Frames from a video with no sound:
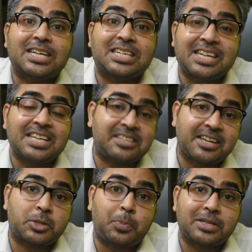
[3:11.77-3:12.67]

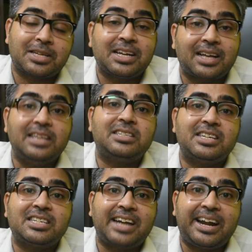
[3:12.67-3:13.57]
66 परसेंट
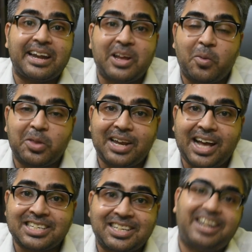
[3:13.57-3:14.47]
कंसिस्टेंटली ओवर द
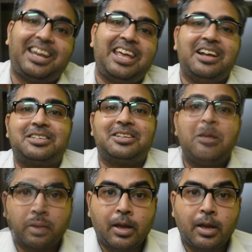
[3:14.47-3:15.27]
लास्ट 30 ईयर्स